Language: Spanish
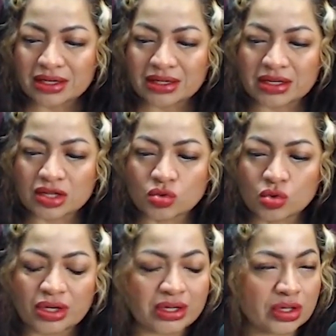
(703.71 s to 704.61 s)

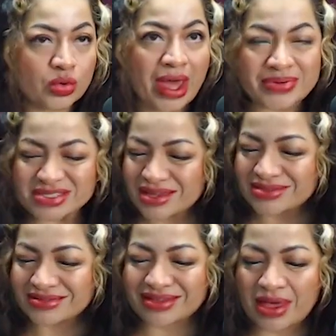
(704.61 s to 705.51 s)
Reducaps
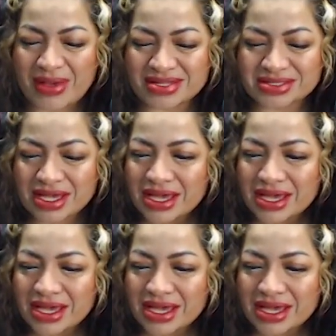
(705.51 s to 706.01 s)
de Te Damas.